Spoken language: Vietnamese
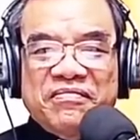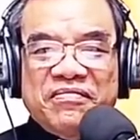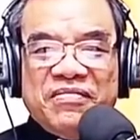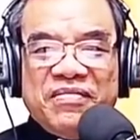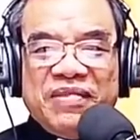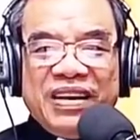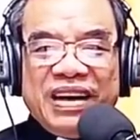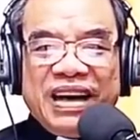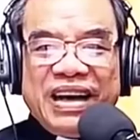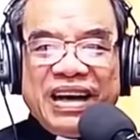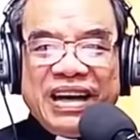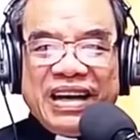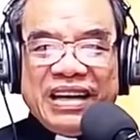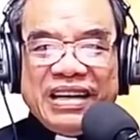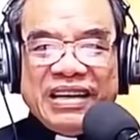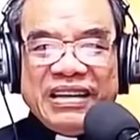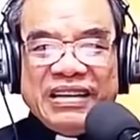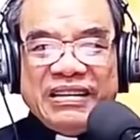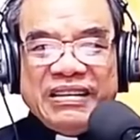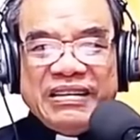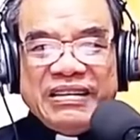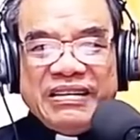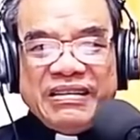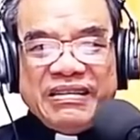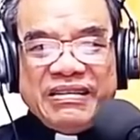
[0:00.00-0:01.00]
Và
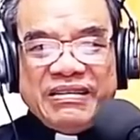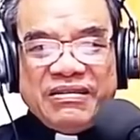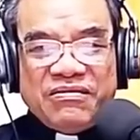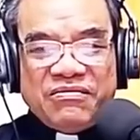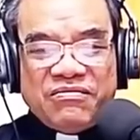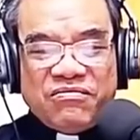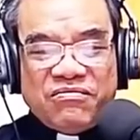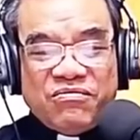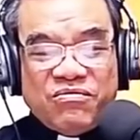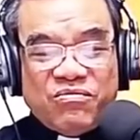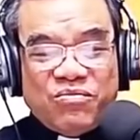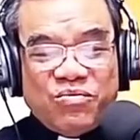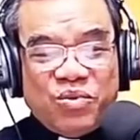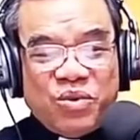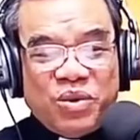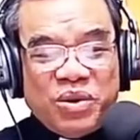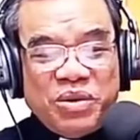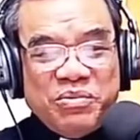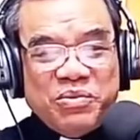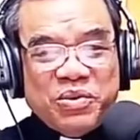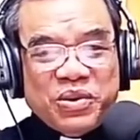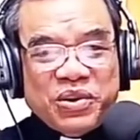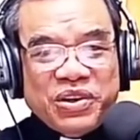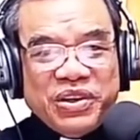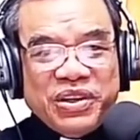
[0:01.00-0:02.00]

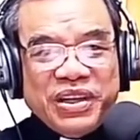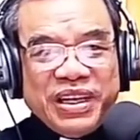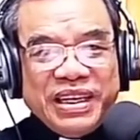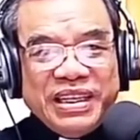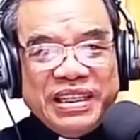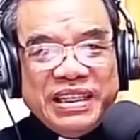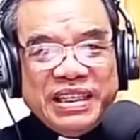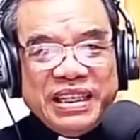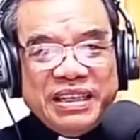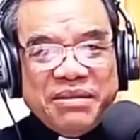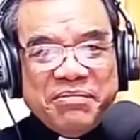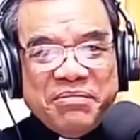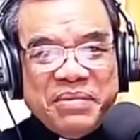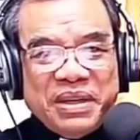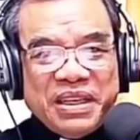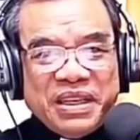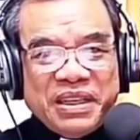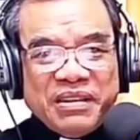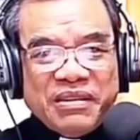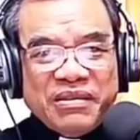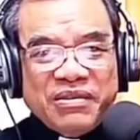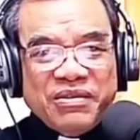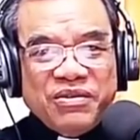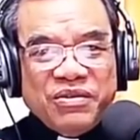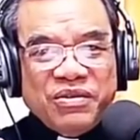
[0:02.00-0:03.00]
mỗi một người anh chị em mình
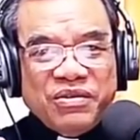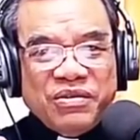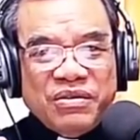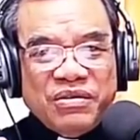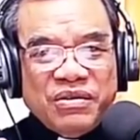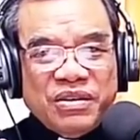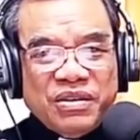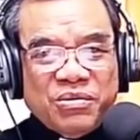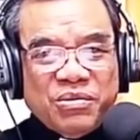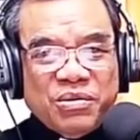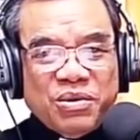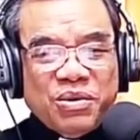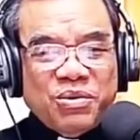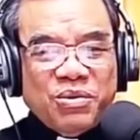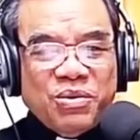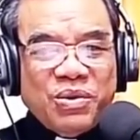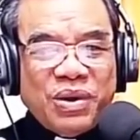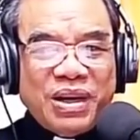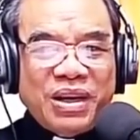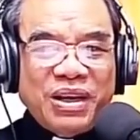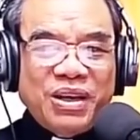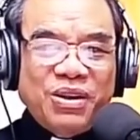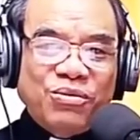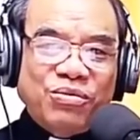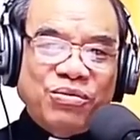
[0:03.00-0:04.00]
trong cộng
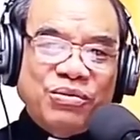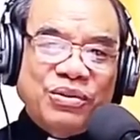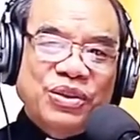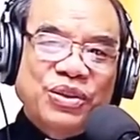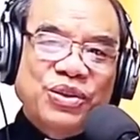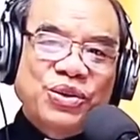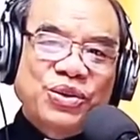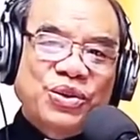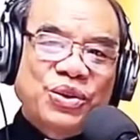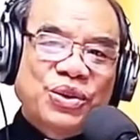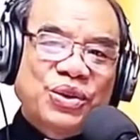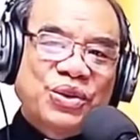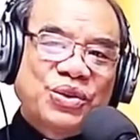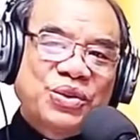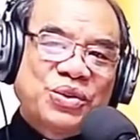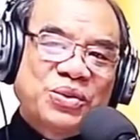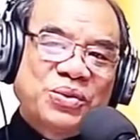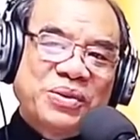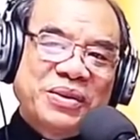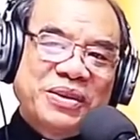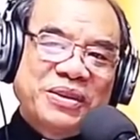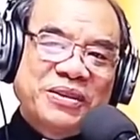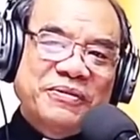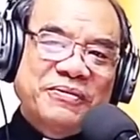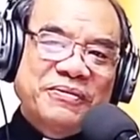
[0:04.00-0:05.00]
đoàn lòng thương xót Chúa.